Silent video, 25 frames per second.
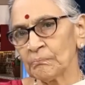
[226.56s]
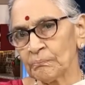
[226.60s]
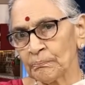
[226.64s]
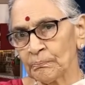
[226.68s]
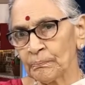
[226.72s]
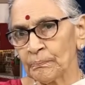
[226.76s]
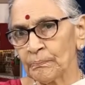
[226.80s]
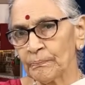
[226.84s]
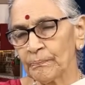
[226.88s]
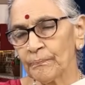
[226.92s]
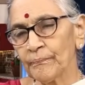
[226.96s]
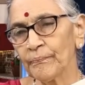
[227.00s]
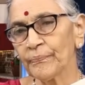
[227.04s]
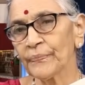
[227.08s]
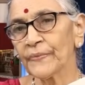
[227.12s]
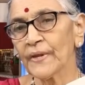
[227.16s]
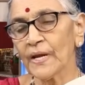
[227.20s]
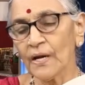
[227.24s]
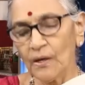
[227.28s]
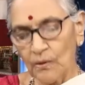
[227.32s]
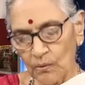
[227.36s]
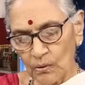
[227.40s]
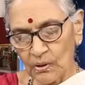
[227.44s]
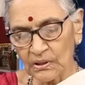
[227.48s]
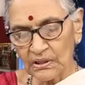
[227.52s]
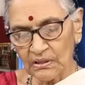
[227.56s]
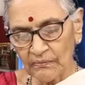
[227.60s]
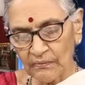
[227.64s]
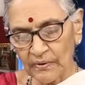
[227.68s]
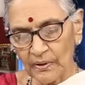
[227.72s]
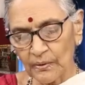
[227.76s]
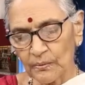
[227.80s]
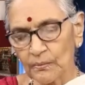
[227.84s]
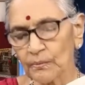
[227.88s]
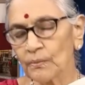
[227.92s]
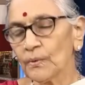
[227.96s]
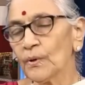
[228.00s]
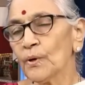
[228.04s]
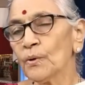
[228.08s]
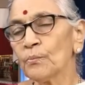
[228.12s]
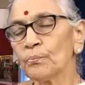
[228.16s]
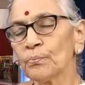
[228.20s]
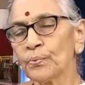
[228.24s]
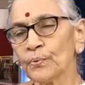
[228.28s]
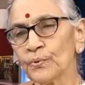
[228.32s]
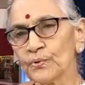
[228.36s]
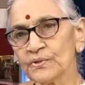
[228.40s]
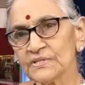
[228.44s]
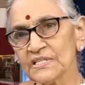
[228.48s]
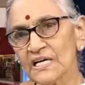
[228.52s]
కొంతవరకు కొంతవరకు
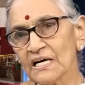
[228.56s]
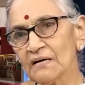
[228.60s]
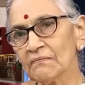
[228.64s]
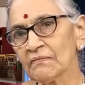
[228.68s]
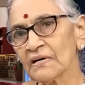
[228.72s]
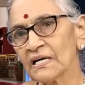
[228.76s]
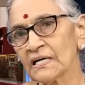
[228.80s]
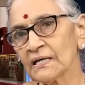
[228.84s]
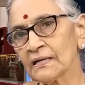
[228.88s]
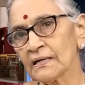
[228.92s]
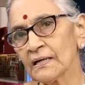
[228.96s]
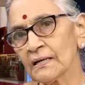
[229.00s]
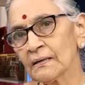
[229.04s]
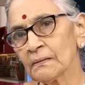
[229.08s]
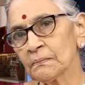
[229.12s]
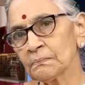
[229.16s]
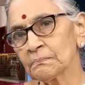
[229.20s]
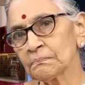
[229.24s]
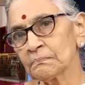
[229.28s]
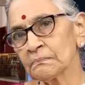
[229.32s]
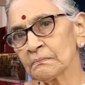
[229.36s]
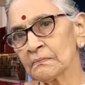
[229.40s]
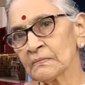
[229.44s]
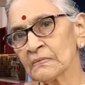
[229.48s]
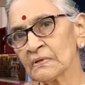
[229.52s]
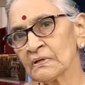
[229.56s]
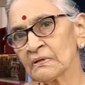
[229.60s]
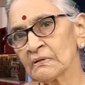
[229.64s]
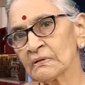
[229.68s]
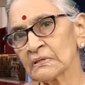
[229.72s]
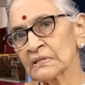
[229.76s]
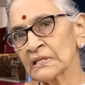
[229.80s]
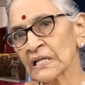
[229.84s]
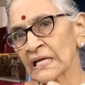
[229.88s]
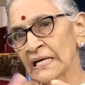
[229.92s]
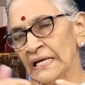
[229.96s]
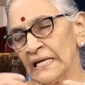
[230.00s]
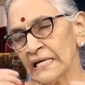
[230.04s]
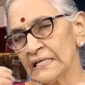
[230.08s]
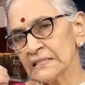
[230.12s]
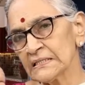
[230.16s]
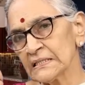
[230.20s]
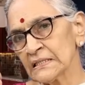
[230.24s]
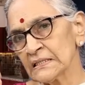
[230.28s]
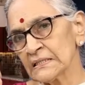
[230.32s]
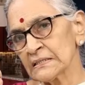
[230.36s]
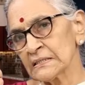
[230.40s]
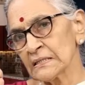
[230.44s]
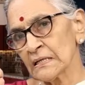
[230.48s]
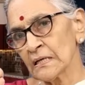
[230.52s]
పూజ వంట తనే
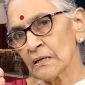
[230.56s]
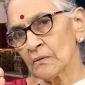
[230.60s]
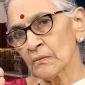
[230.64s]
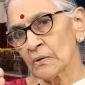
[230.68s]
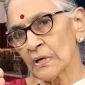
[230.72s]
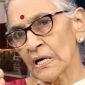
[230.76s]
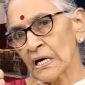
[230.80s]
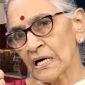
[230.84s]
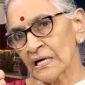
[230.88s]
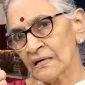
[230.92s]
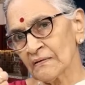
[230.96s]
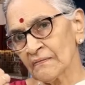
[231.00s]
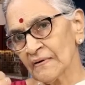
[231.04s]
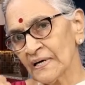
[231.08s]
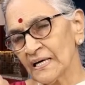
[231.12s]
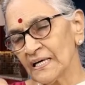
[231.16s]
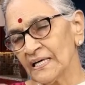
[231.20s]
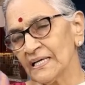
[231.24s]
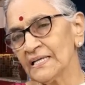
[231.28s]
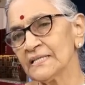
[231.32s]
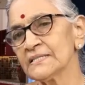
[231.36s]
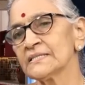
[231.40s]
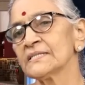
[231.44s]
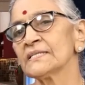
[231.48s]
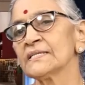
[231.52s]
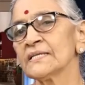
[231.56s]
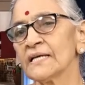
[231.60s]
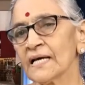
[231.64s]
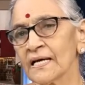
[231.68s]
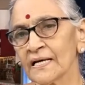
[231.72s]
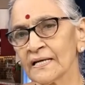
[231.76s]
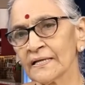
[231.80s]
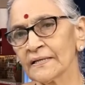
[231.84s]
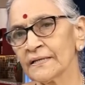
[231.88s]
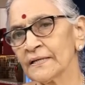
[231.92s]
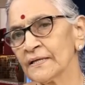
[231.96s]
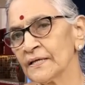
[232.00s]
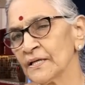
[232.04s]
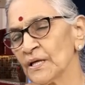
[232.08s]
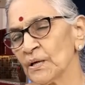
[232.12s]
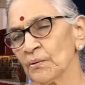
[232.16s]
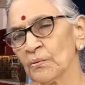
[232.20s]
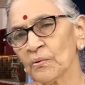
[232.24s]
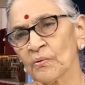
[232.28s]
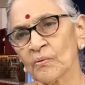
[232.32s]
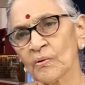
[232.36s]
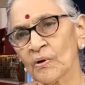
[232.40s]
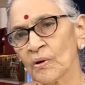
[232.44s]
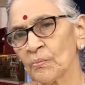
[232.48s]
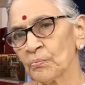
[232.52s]
ఆడవాళ్లే చేయాలి అనే
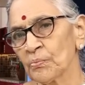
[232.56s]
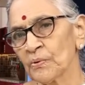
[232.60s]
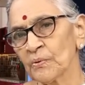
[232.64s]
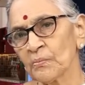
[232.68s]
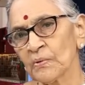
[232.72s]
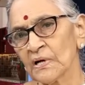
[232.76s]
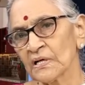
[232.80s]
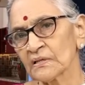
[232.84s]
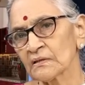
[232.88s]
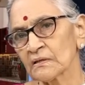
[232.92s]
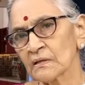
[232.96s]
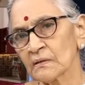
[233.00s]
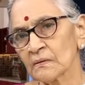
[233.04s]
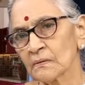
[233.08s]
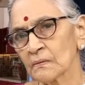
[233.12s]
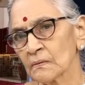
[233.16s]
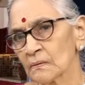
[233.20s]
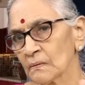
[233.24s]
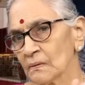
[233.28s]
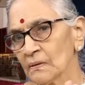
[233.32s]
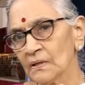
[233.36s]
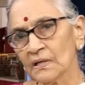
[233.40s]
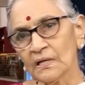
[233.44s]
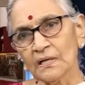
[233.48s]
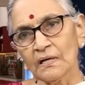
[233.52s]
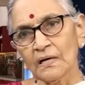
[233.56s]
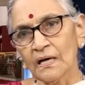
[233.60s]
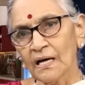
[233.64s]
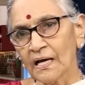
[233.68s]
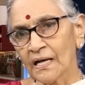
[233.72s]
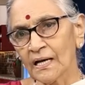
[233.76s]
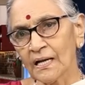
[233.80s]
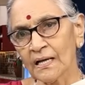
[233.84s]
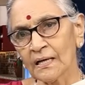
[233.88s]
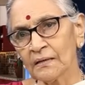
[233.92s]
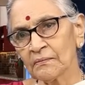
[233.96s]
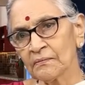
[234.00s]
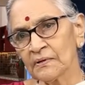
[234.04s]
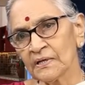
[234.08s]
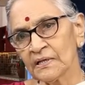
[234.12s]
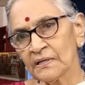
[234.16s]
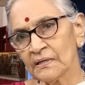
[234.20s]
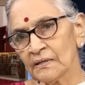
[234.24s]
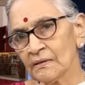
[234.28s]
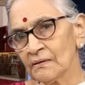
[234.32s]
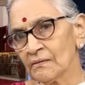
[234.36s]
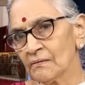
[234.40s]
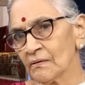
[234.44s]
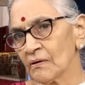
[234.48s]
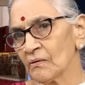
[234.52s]
నియమం ఉన్నప్పుడు మాత్రం అలా
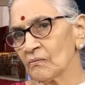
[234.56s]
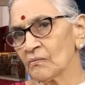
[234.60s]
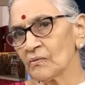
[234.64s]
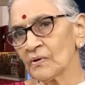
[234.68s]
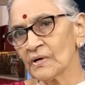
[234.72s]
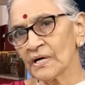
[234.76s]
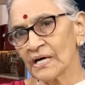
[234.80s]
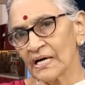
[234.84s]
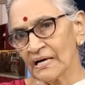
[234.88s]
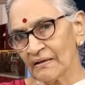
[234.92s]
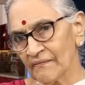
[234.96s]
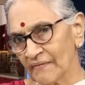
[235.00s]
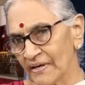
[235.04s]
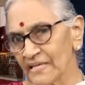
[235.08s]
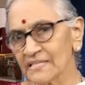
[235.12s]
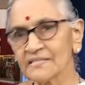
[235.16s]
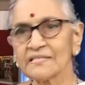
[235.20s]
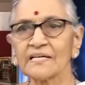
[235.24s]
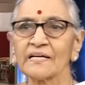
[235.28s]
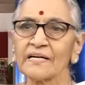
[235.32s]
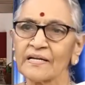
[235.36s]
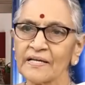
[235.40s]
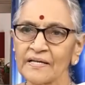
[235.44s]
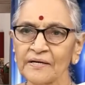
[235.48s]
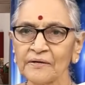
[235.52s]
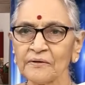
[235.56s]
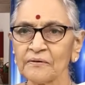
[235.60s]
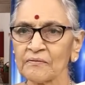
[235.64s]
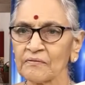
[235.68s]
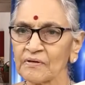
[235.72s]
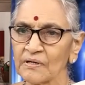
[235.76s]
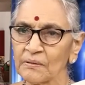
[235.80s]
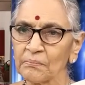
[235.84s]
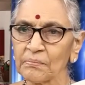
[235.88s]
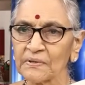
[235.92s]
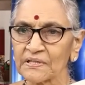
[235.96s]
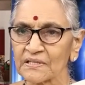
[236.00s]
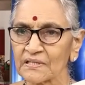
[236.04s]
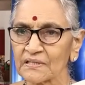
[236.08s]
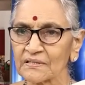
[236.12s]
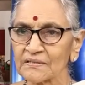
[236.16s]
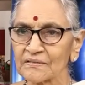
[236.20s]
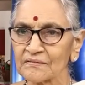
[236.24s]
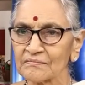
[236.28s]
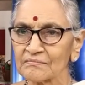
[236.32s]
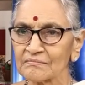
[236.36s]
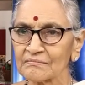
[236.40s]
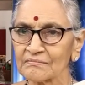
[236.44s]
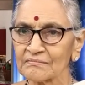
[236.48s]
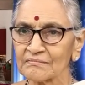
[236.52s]
వంటింట్లో ఉండడమే సరైనటువంటి
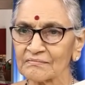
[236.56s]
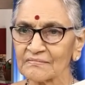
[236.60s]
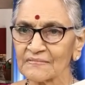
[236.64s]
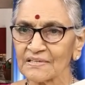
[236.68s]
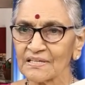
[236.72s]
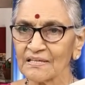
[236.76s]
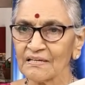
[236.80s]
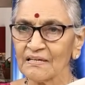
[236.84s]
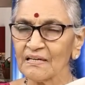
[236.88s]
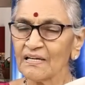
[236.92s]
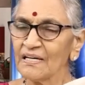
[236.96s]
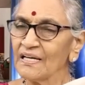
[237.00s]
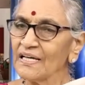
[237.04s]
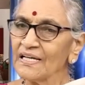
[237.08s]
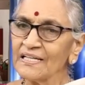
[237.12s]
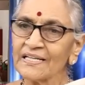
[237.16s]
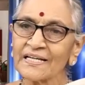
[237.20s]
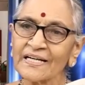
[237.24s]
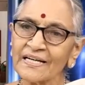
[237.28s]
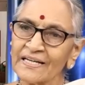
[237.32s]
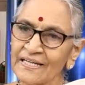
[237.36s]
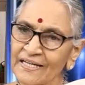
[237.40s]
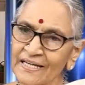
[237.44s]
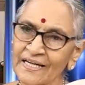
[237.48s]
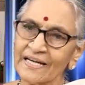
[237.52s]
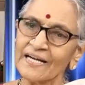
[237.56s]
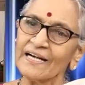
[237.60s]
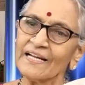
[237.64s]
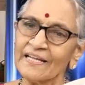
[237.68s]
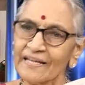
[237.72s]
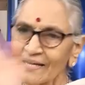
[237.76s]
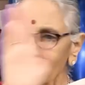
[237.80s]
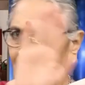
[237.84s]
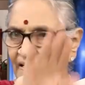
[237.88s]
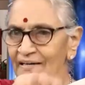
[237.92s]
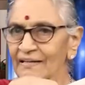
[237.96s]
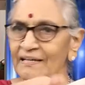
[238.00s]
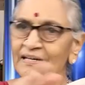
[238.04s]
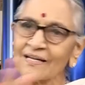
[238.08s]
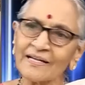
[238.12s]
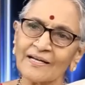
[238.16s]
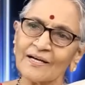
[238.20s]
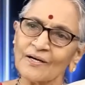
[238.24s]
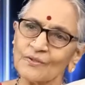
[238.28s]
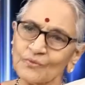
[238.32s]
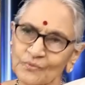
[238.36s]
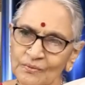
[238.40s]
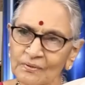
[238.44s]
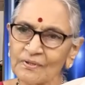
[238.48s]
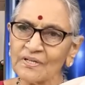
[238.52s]
పద్ధతి ఎందుకంటే ఇక్కడికి ఎక్కడికి
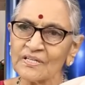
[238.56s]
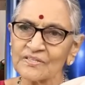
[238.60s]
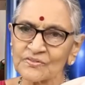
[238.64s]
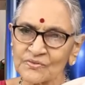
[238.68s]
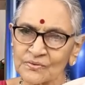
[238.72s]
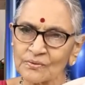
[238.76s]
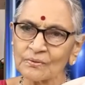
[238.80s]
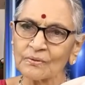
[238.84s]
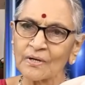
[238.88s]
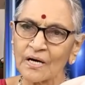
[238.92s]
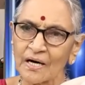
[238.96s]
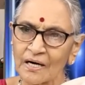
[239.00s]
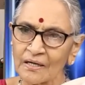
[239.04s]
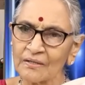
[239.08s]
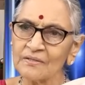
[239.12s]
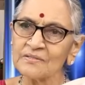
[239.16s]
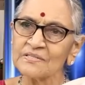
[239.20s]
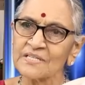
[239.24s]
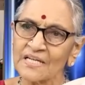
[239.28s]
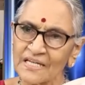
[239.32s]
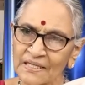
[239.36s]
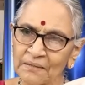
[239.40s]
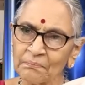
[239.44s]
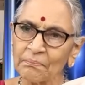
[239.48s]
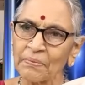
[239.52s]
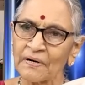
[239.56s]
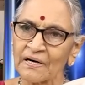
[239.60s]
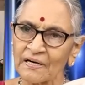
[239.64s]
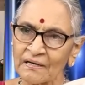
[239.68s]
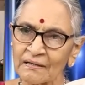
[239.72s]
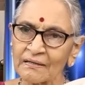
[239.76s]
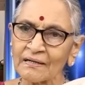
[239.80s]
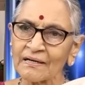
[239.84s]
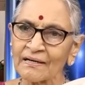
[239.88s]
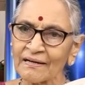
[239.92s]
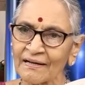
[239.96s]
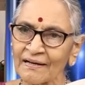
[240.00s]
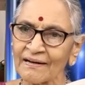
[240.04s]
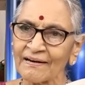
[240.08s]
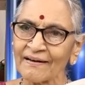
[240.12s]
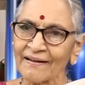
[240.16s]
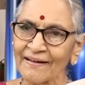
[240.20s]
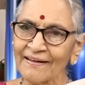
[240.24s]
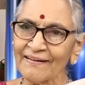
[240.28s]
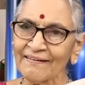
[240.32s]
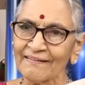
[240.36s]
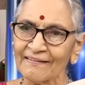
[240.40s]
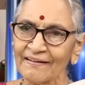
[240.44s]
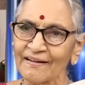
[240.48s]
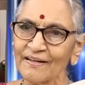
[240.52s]
గంతులేస్తూ కాళ్ళు జారి పడటం
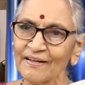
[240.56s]
కన్నా